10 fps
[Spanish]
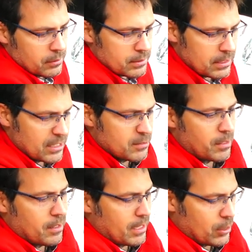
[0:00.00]
Sí que es
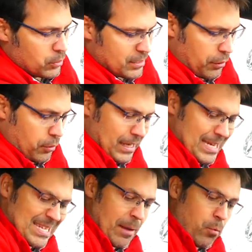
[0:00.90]
verdad que toda esta zona aquí
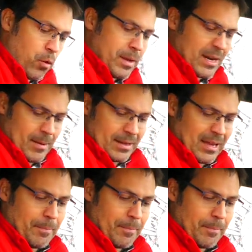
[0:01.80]
está muy bien rematada,